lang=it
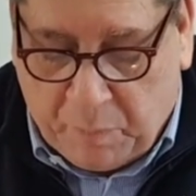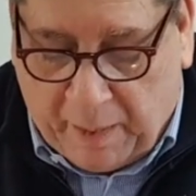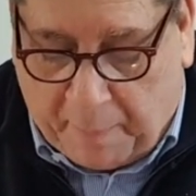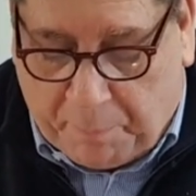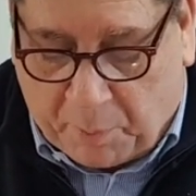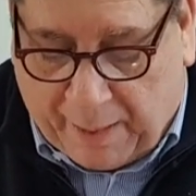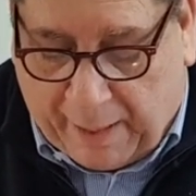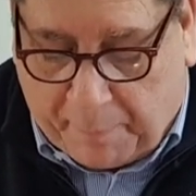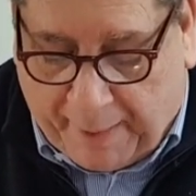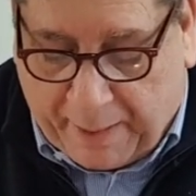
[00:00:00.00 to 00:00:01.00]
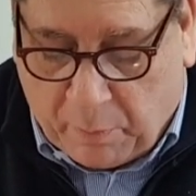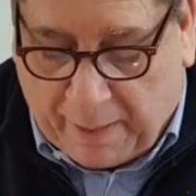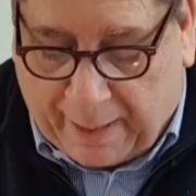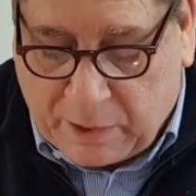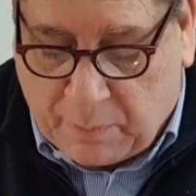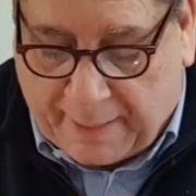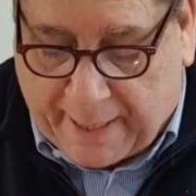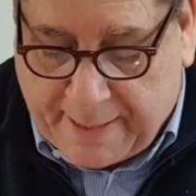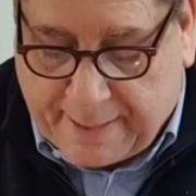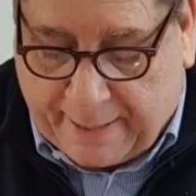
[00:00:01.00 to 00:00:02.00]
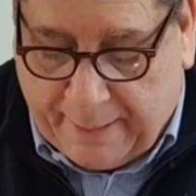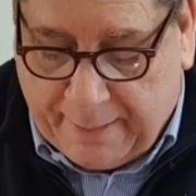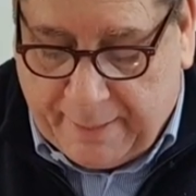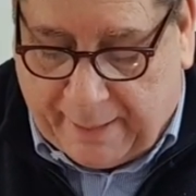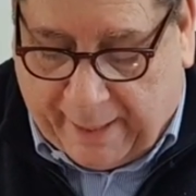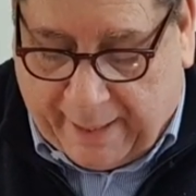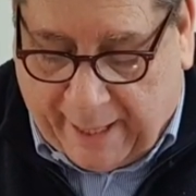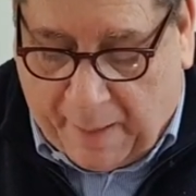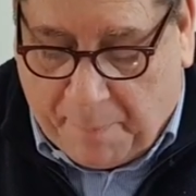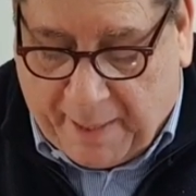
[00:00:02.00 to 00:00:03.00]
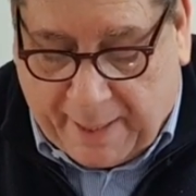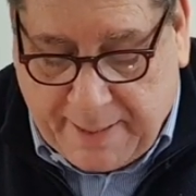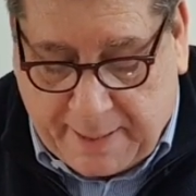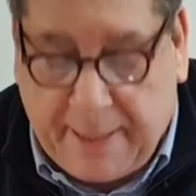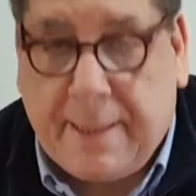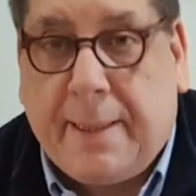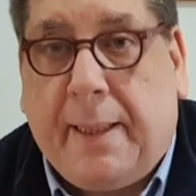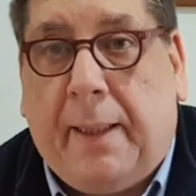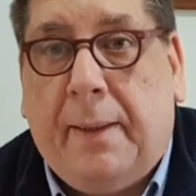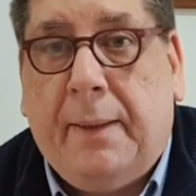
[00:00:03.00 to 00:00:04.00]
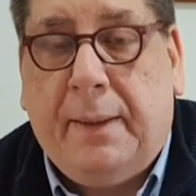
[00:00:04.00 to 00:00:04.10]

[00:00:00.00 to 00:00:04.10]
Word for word: e porrà le pecore alla sua destra e i capi alla sinistra.